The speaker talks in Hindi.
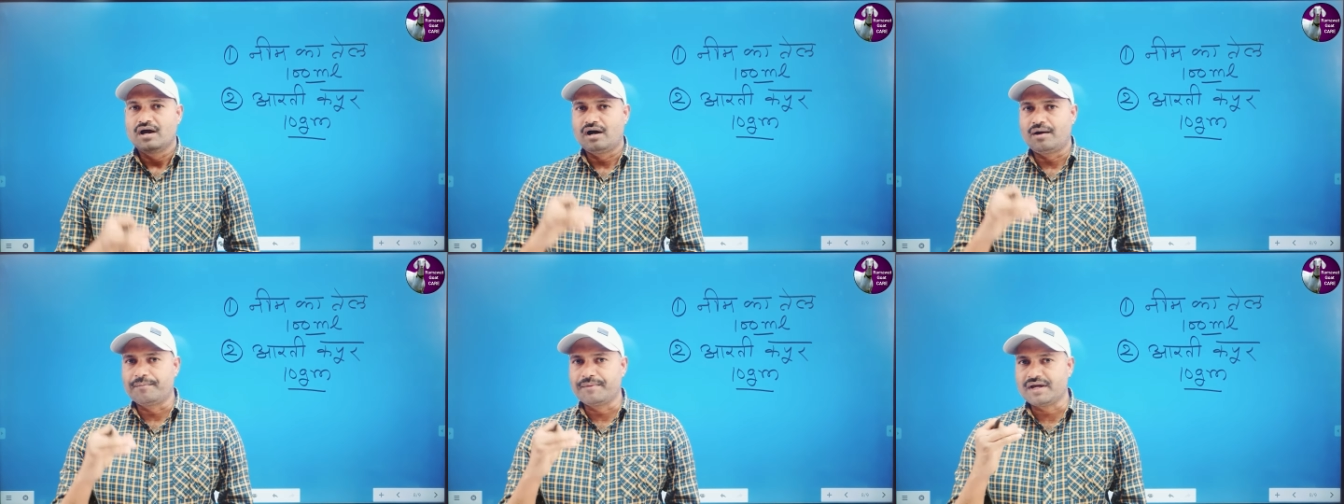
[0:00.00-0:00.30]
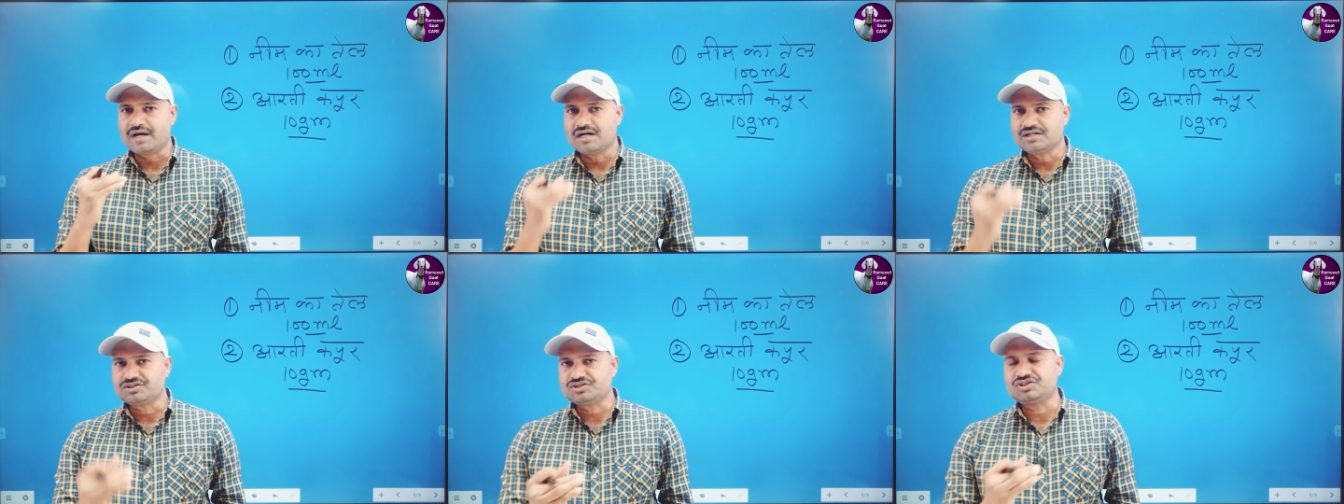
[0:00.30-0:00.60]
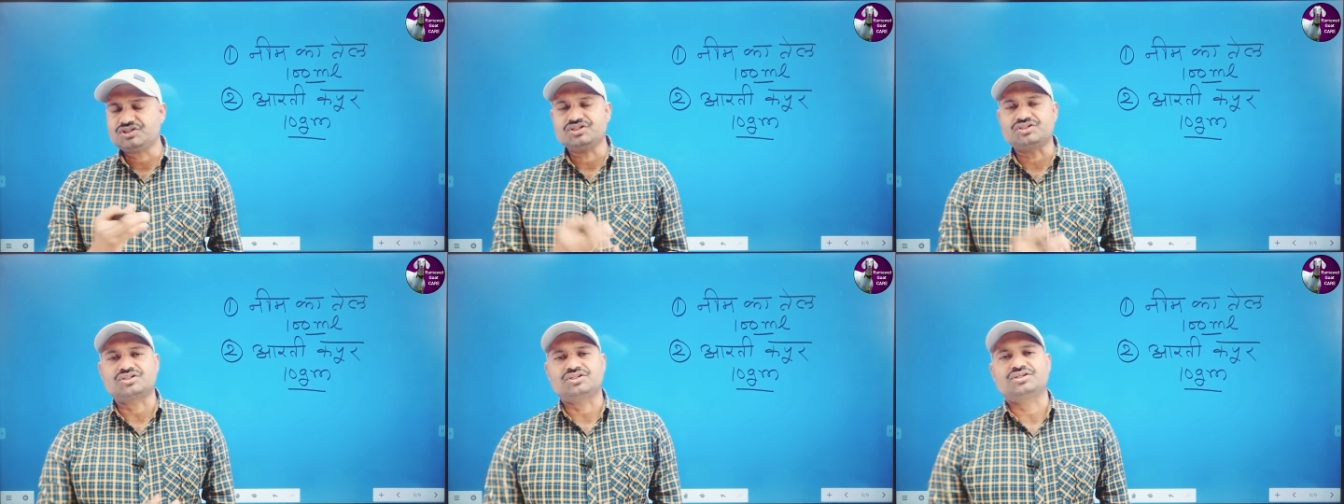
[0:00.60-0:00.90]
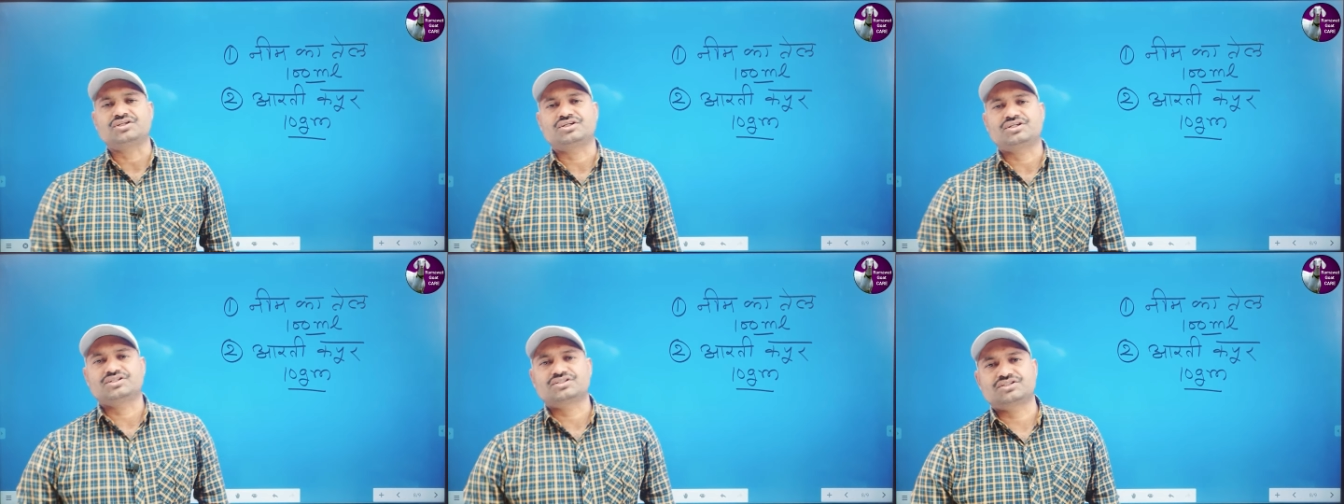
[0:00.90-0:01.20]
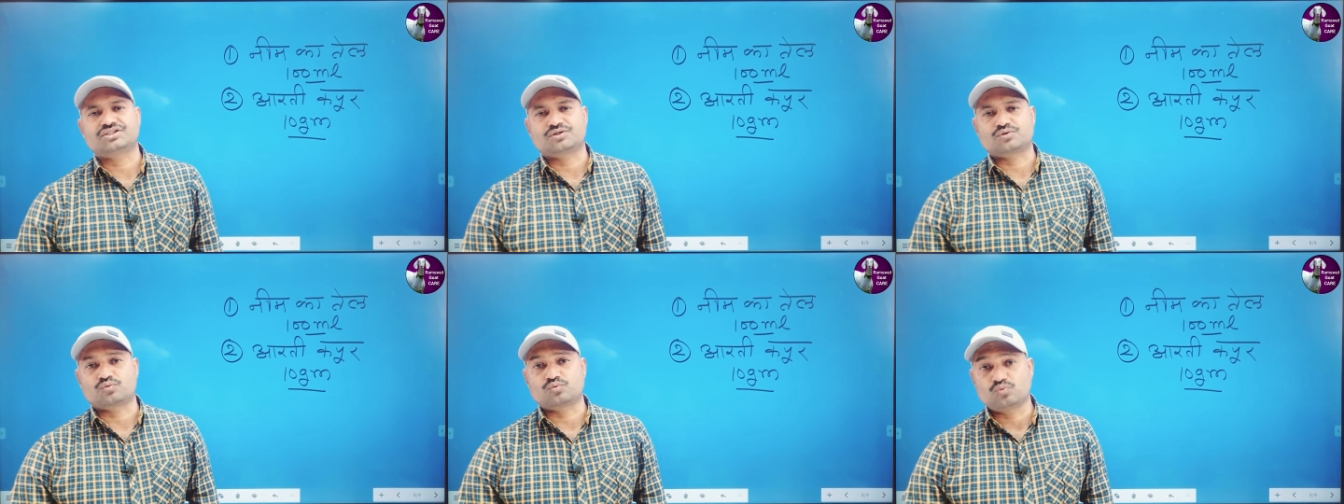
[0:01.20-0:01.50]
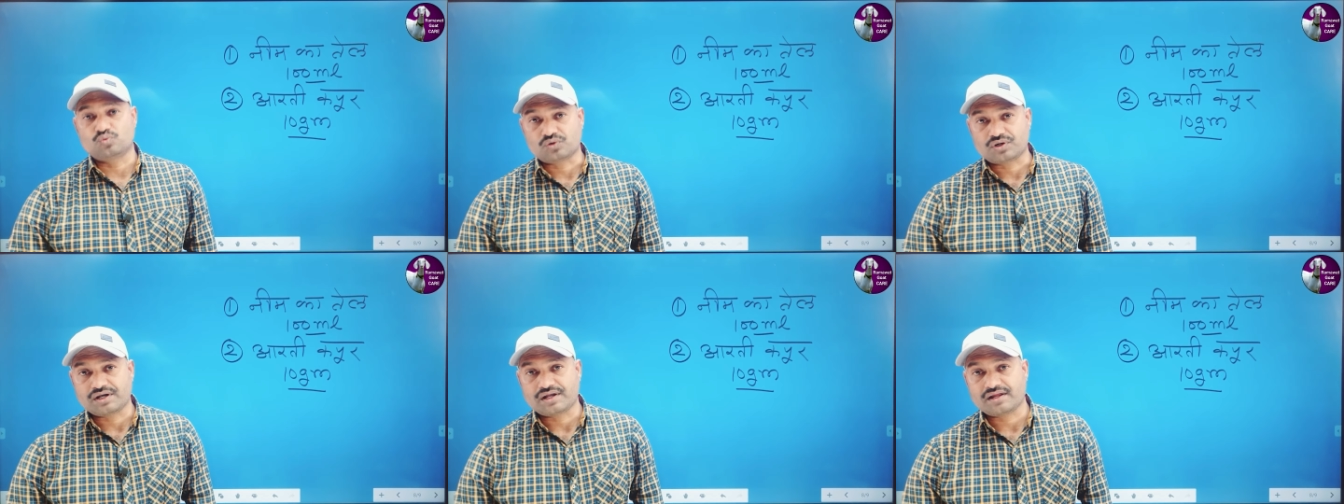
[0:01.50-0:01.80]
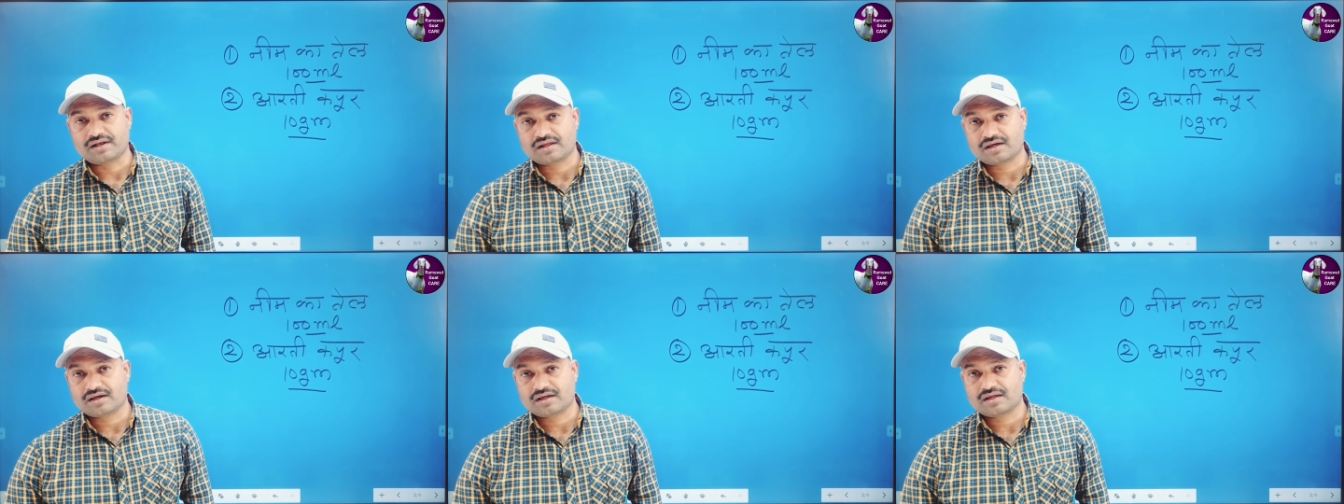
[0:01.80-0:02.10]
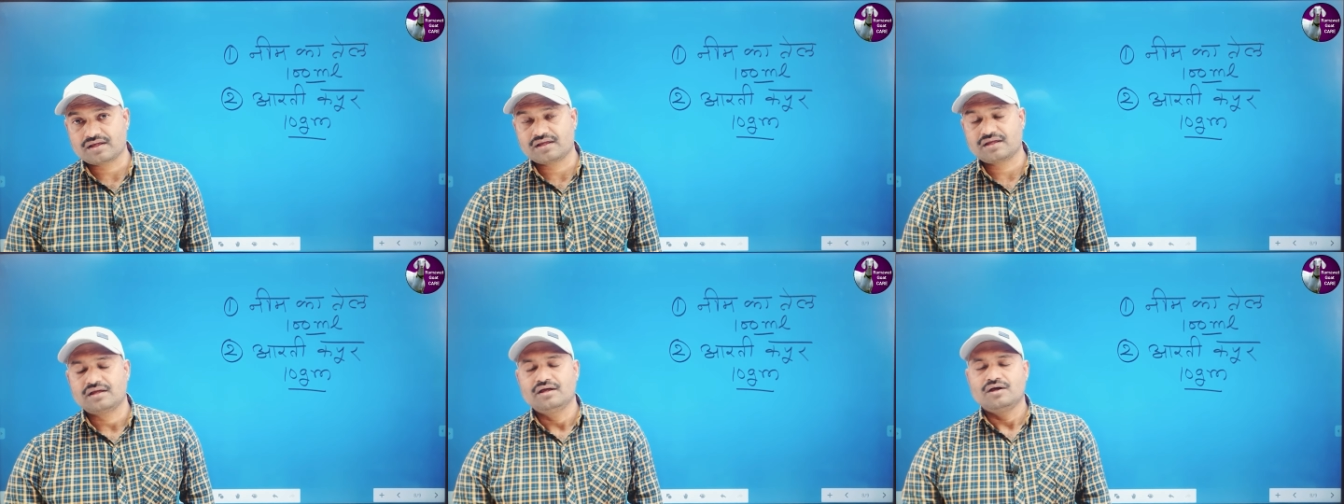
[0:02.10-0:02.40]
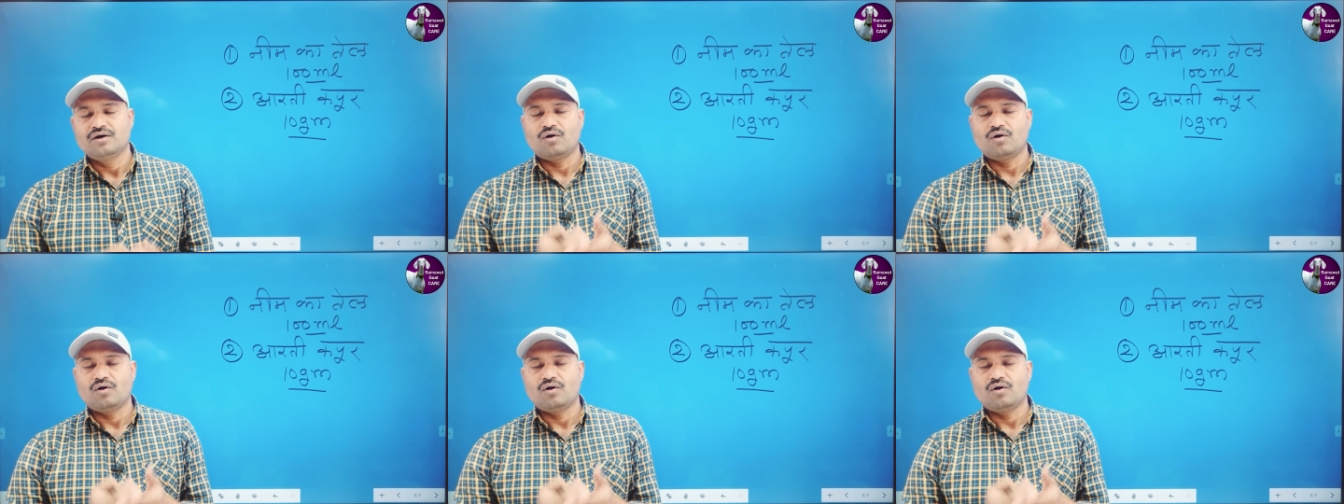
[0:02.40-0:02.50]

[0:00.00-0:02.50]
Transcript: हमें अच्छी तरीके से कूट लेना है